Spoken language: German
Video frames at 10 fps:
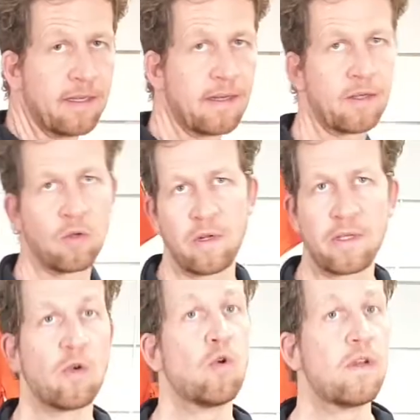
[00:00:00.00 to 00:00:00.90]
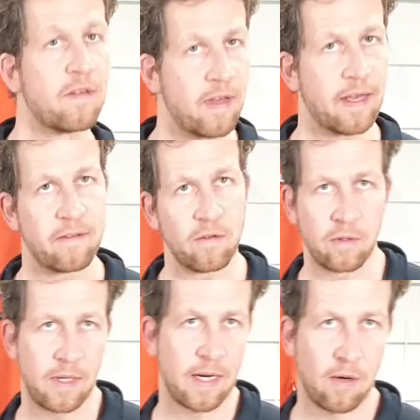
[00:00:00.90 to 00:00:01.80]
natürlich Unisex
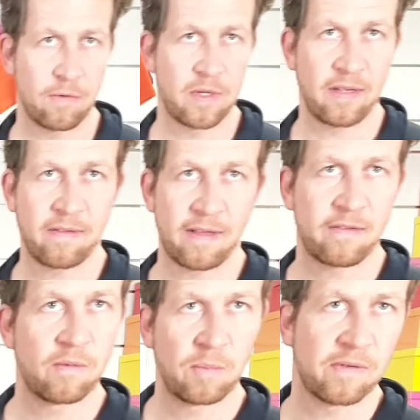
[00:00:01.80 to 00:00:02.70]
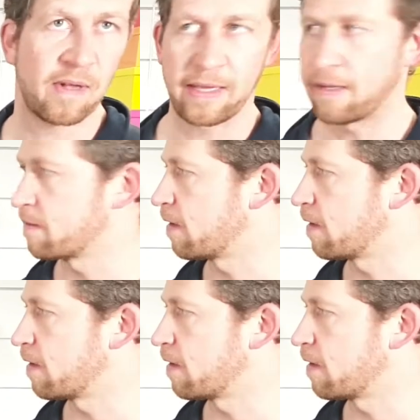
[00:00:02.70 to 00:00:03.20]
und geht auch von XS bis 3XL.